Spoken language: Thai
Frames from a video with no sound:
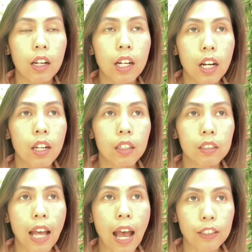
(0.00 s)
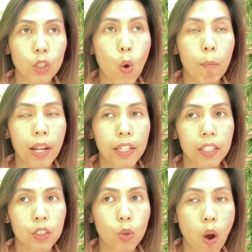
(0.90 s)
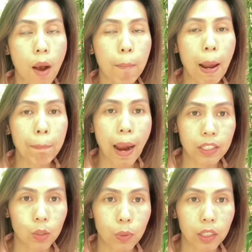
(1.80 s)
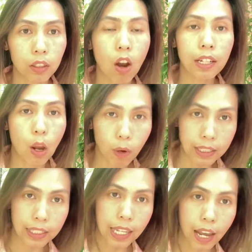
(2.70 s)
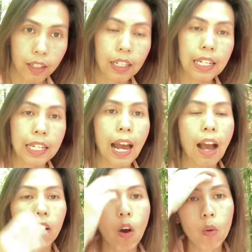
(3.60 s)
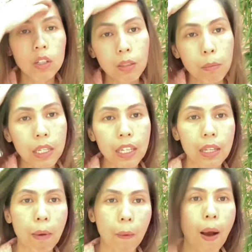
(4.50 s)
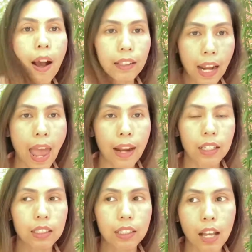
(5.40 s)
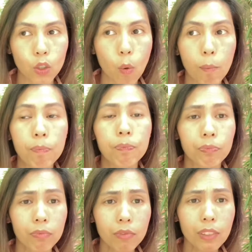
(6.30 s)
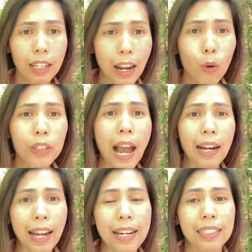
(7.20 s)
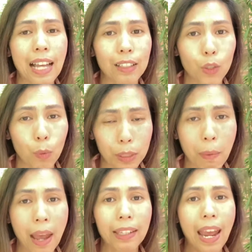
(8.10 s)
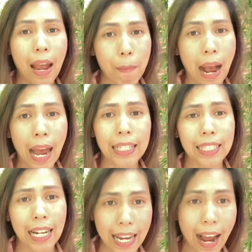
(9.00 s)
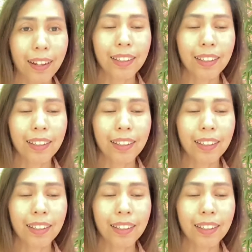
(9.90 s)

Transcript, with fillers: เงินสะสมในช่วงบั้นปลายชีวิตตอนที่เราเกษียณอย่างนี้นะคะเขาก็จะมีแบบว่านั่นแหละเงินสะสมเราก็อยากได้เงินสะสมใช่ไหมแก่มาใครจะเลี้ยง